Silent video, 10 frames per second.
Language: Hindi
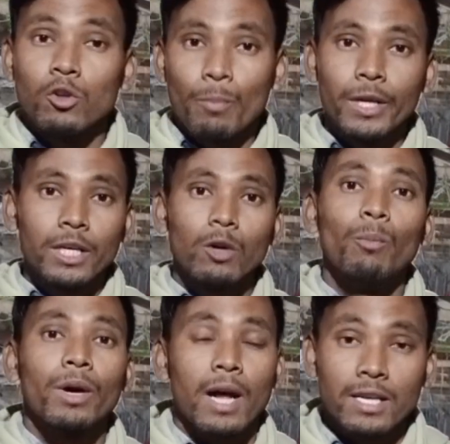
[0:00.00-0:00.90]
टॉपिक के
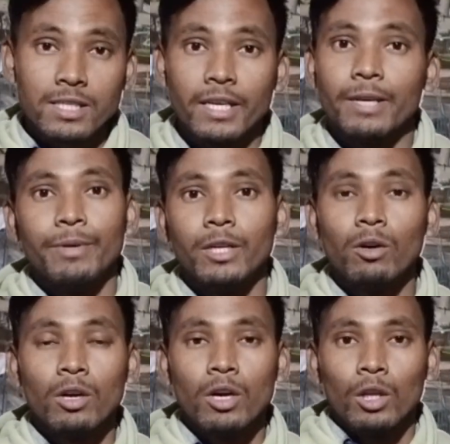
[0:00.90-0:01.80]
ऊपर आज का ये
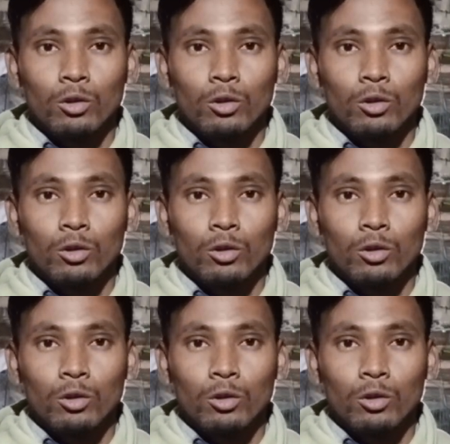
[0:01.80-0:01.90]
वीडियो